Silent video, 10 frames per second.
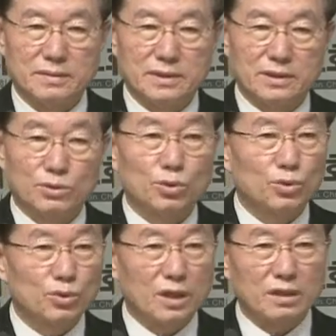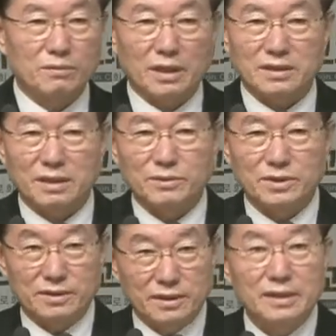이 코로나를
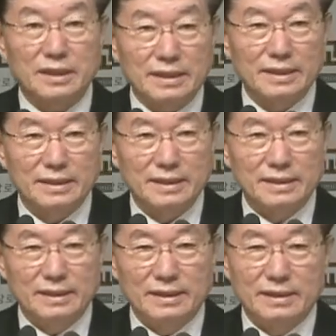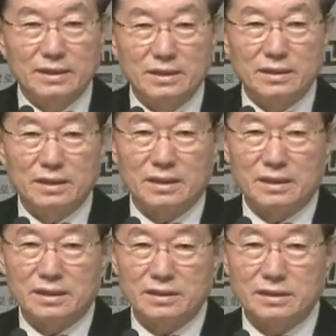맞이하면서 특히 야,
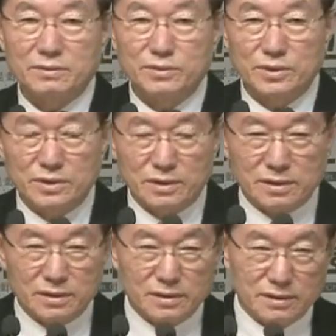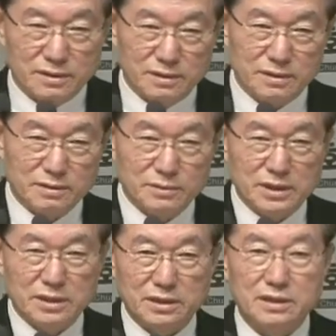아, 지금 야, 어, 지금 이,
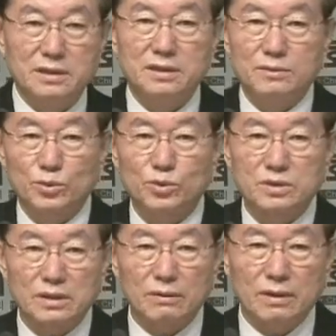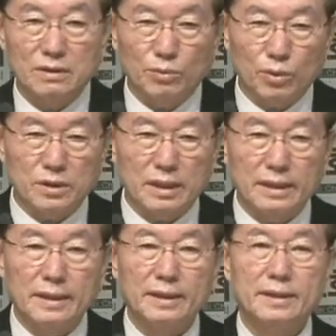이 모든 상황을 볼
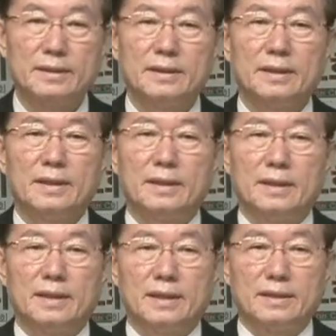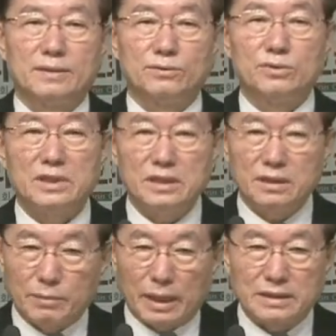때에
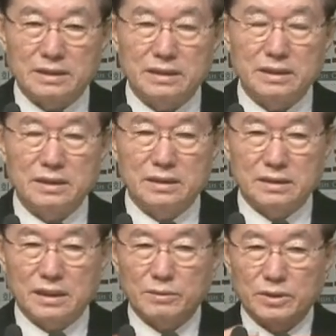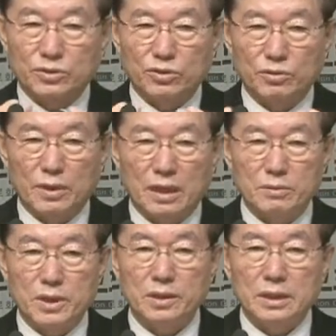우리는 마치 이스라엘 백성들을
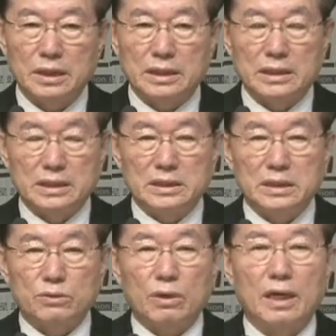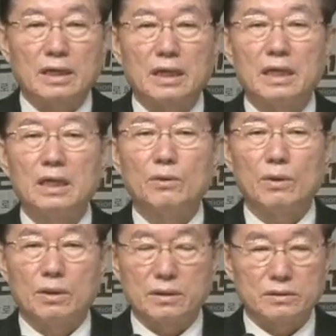말하면 이제
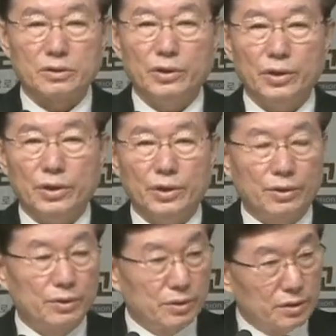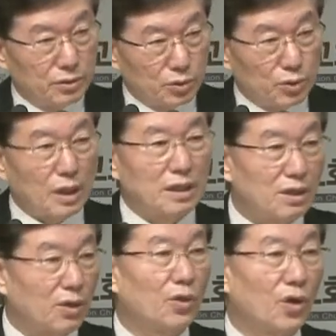광야에서
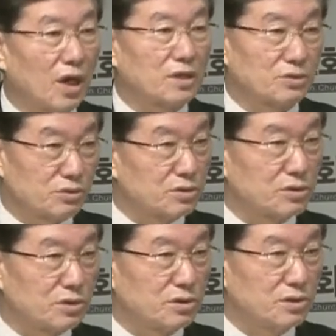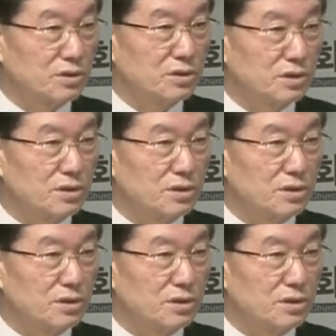요단을 건너 가지고 어?